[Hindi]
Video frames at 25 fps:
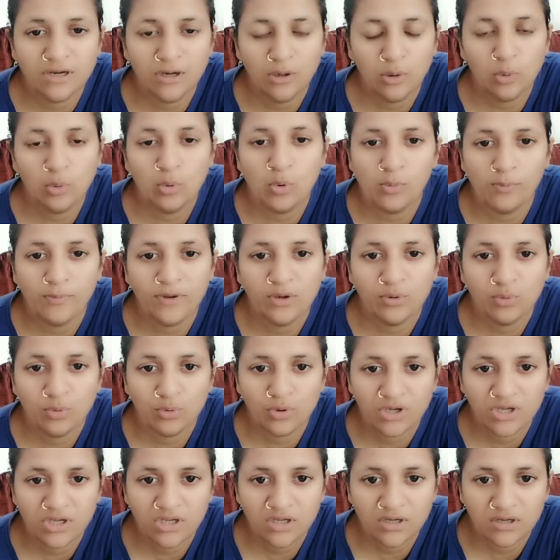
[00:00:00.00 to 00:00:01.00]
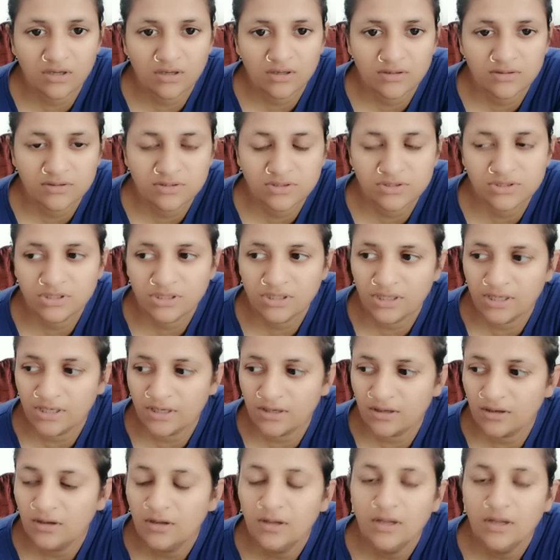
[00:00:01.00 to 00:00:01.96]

लोगों में हो गई है ठीक है ना